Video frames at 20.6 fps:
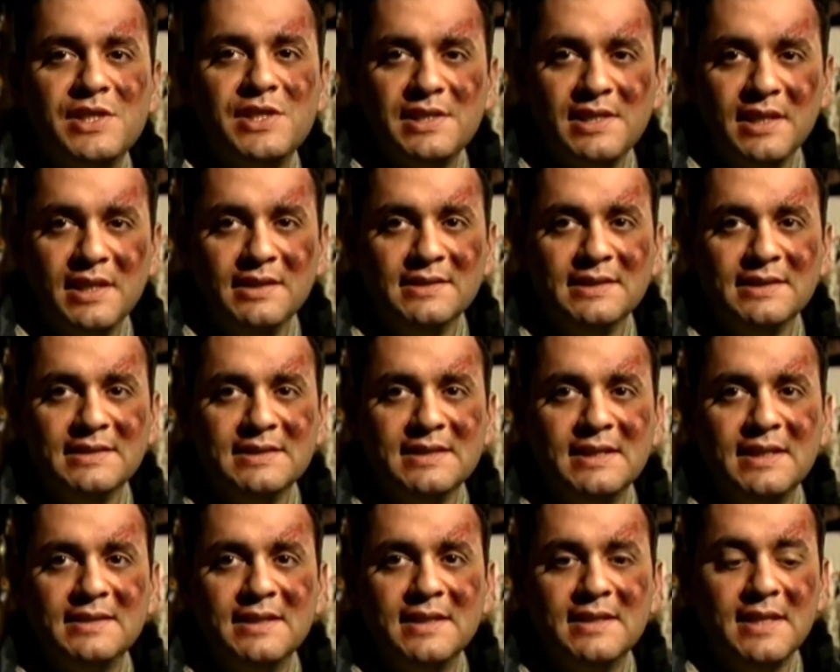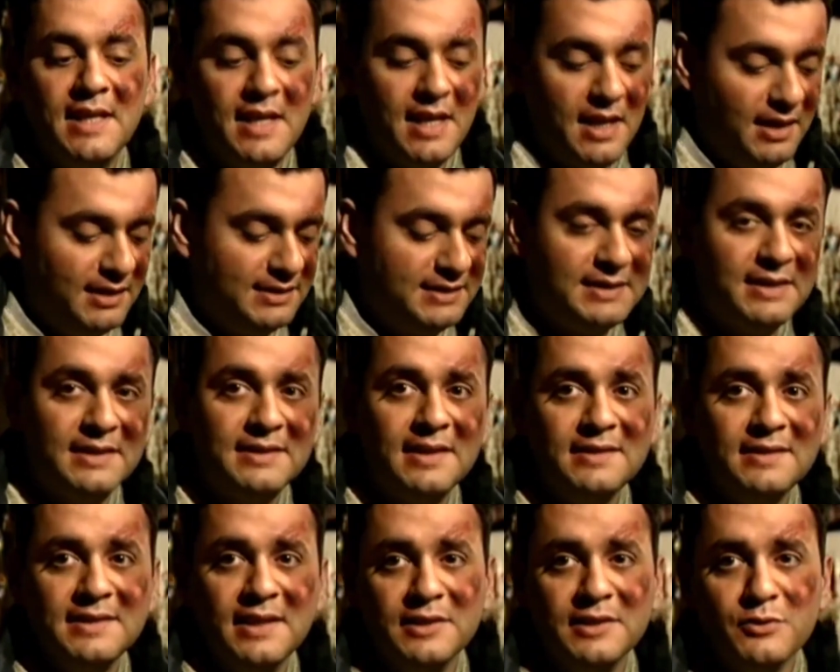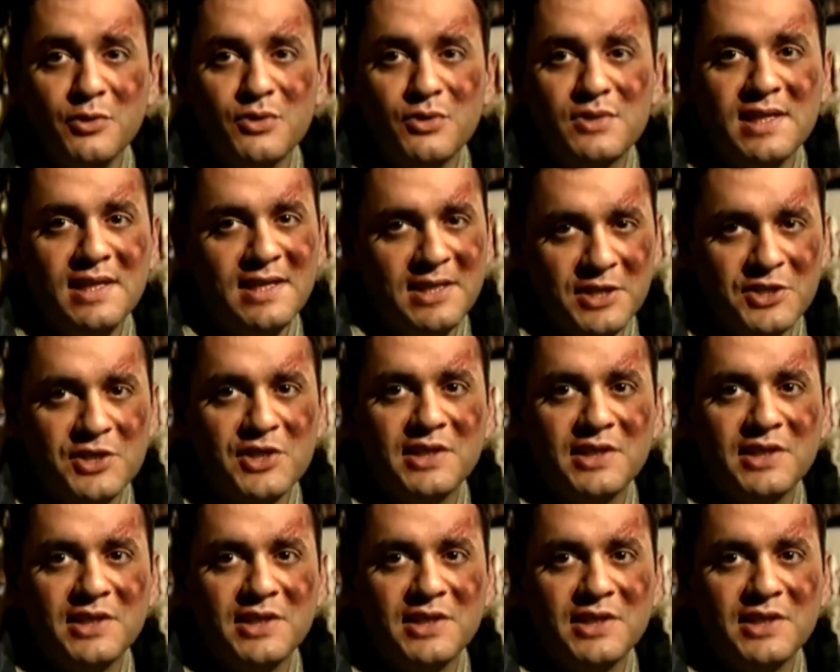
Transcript: Şiirden anladığın kadar antikadan da anlıyorsan